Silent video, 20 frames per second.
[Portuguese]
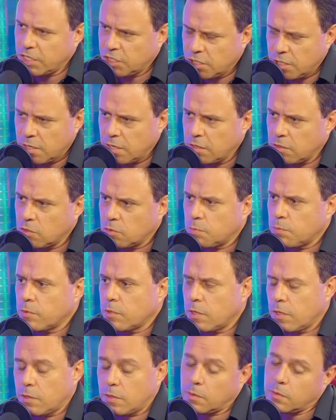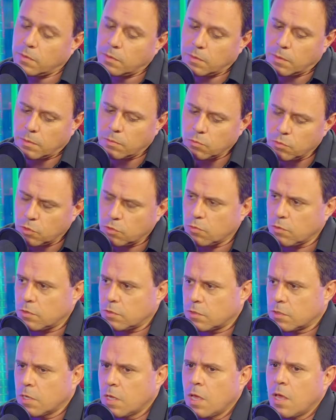chegar nisso porque duas
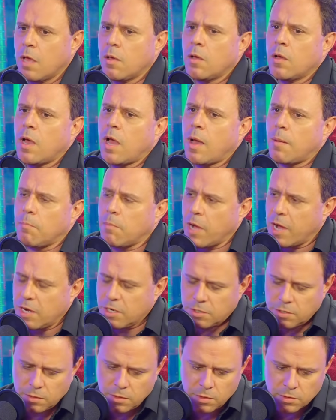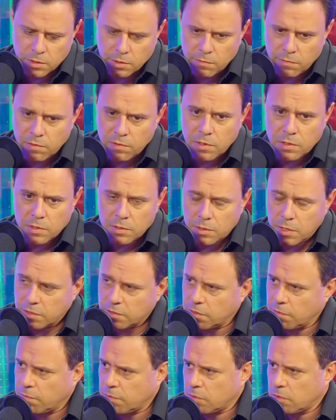coisas a marcha da, da
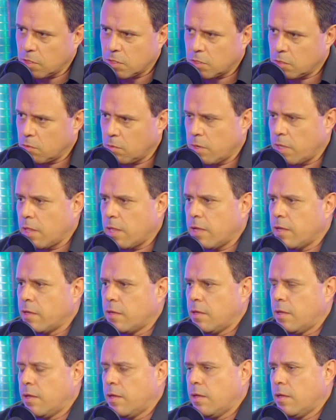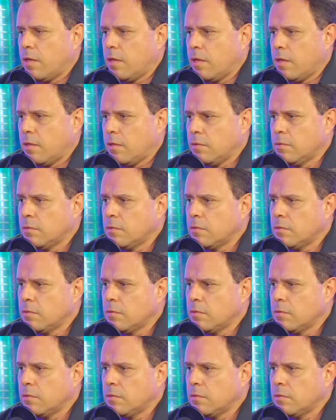civilização ela é, é,